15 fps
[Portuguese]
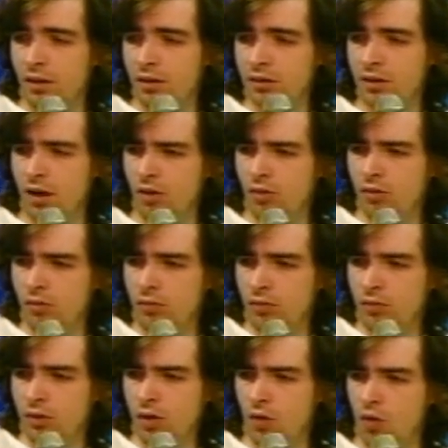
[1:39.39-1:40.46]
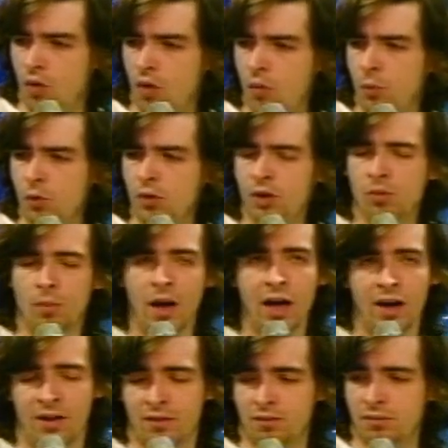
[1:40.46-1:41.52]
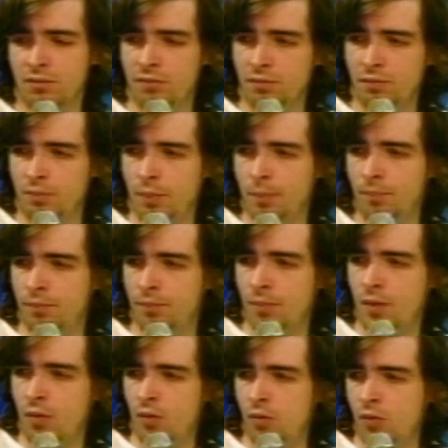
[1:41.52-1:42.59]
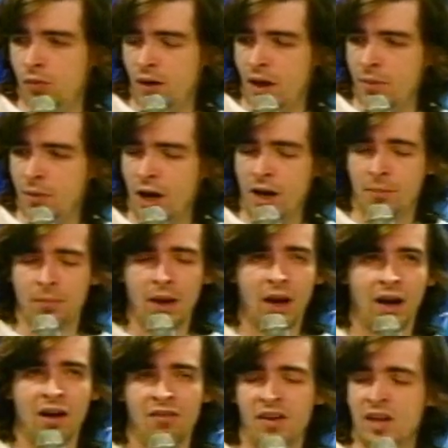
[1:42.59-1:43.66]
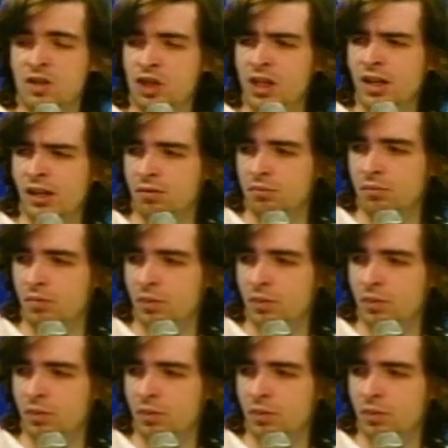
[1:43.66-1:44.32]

Não, não culpo o Neymar, o Neymar pela cavadinha.